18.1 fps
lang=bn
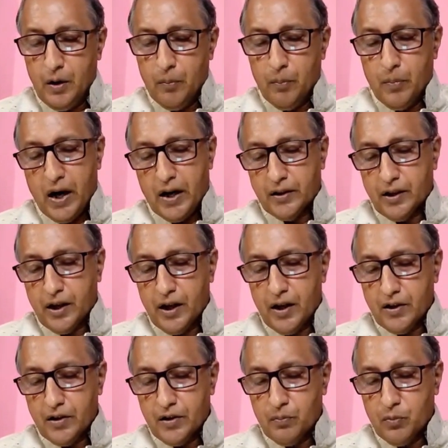
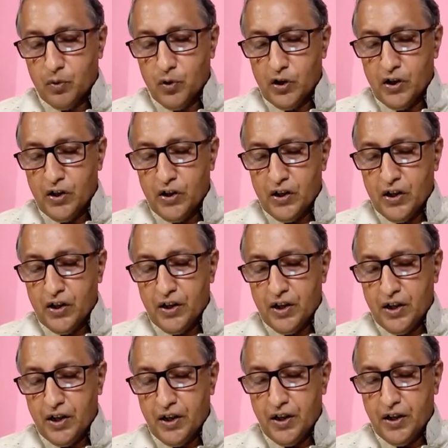বাতাস বইছে
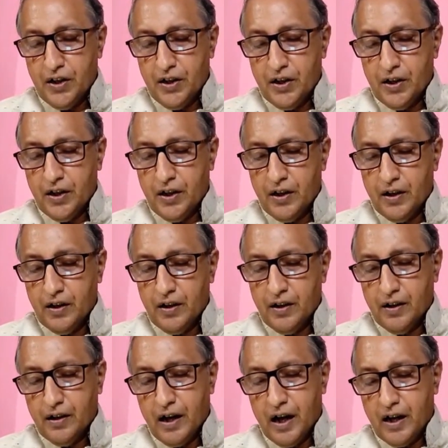ঠিক
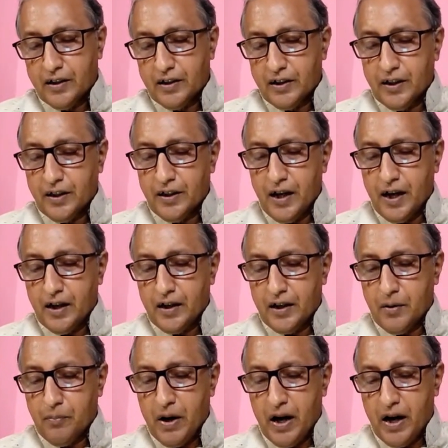গাছে
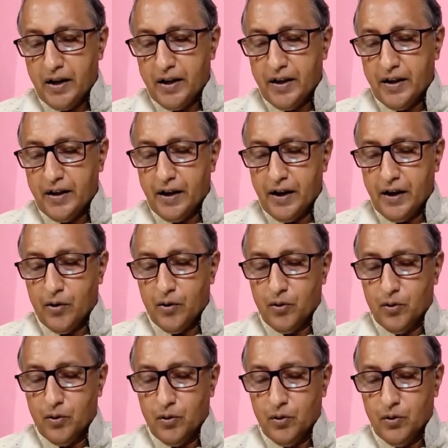ডাকে পাখিরাও
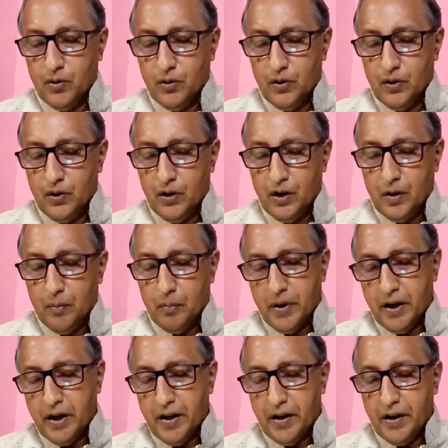
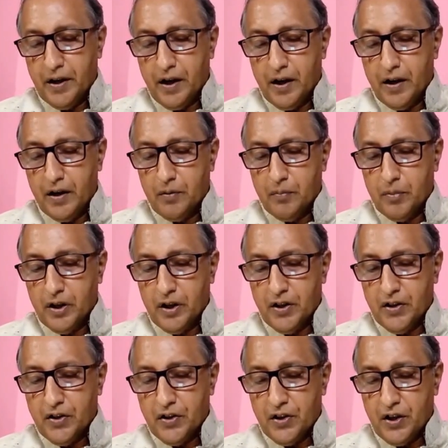মেঘ আর
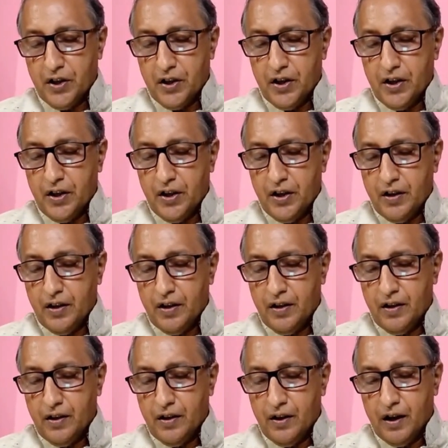বৃষ্টি
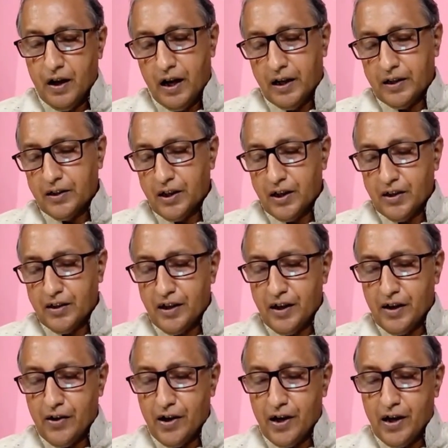আসা
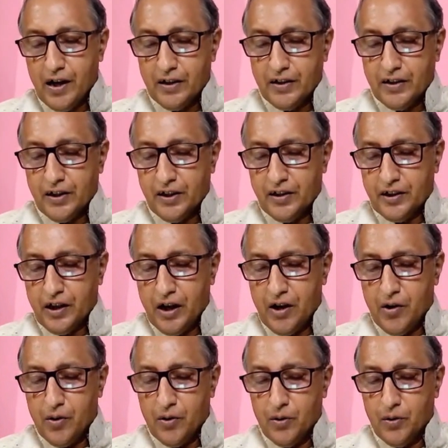যাওয়া আছে তাও